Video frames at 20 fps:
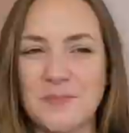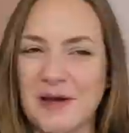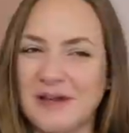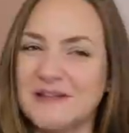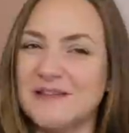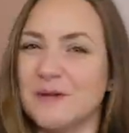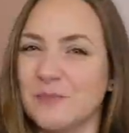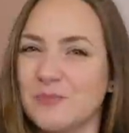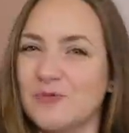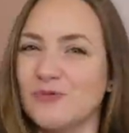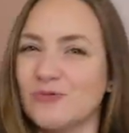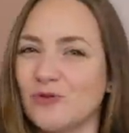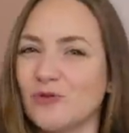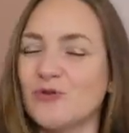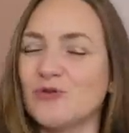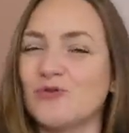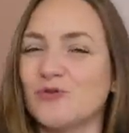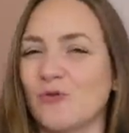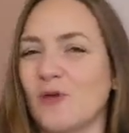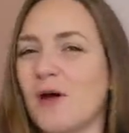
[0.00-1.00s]
Partez
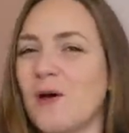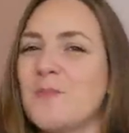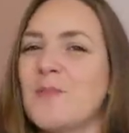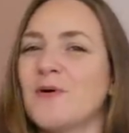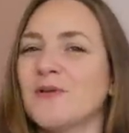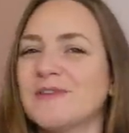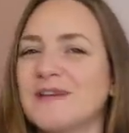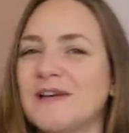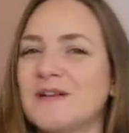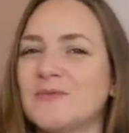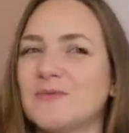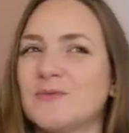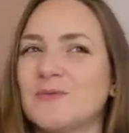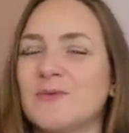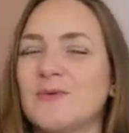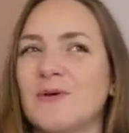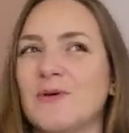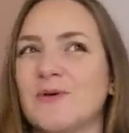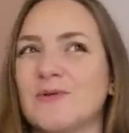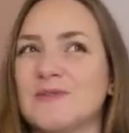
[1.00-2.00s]
plutôt sur un
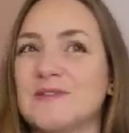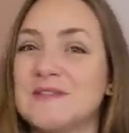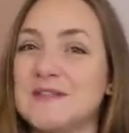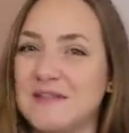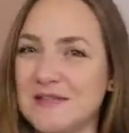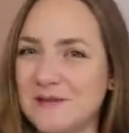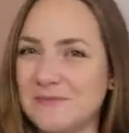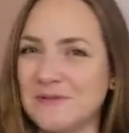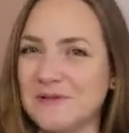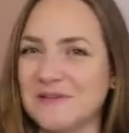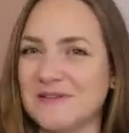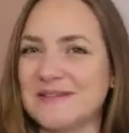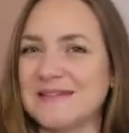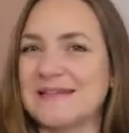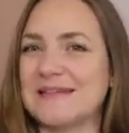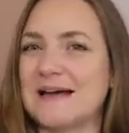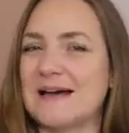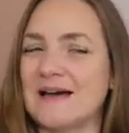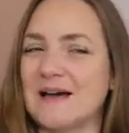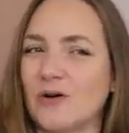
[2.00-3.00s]
pantalon slim,
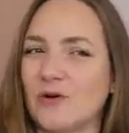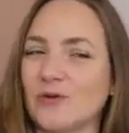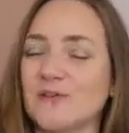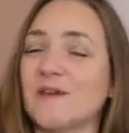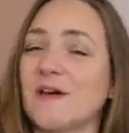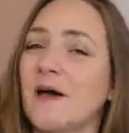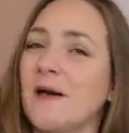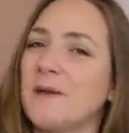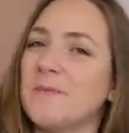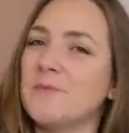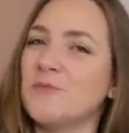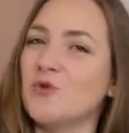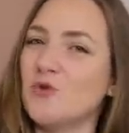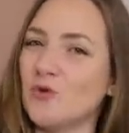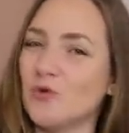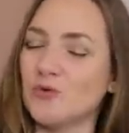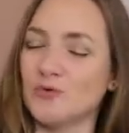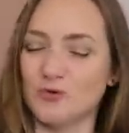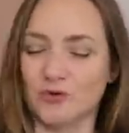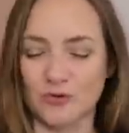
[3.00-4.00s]
ça rendra
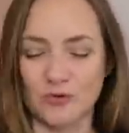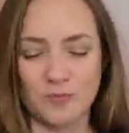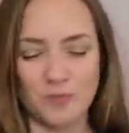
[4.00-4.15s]
mieux je